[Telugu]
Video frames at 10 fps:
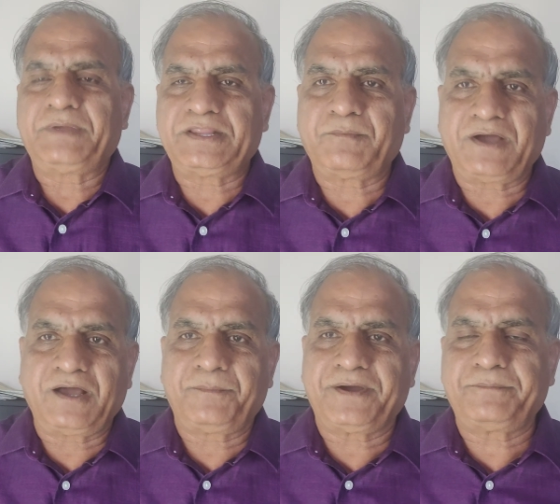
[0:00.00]
పెద్ద
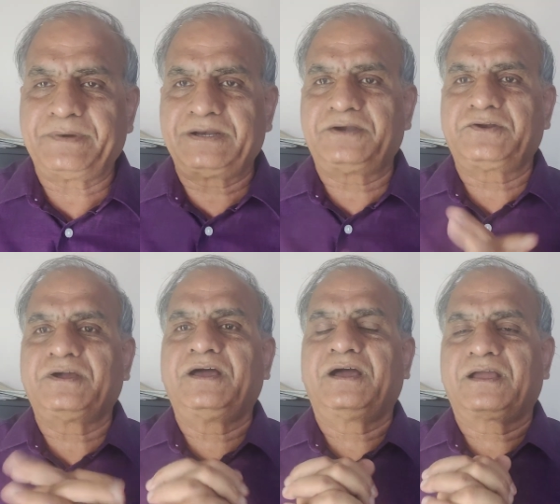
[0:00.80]
మహాపాపం
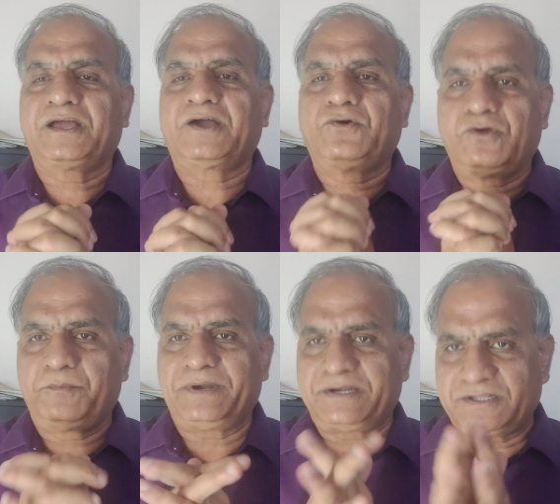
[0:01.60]
అన్నట్టుగా
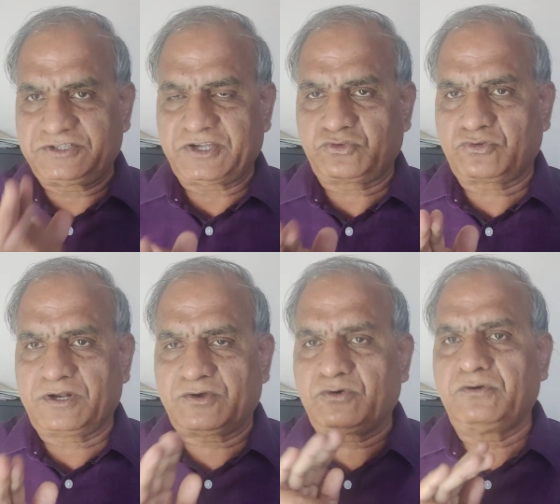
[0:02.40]
గగ్గోలు పెట్టే
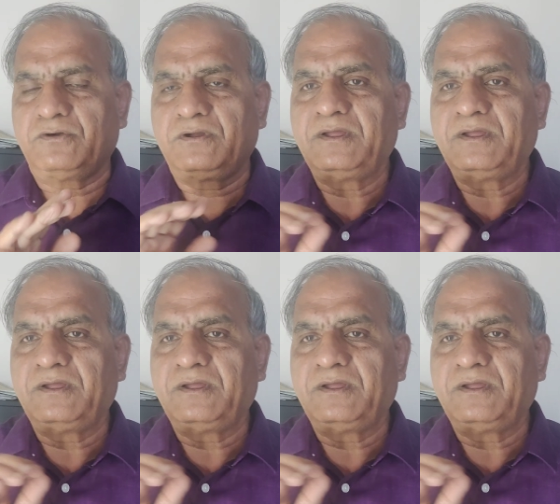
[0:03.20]
శక్తులకు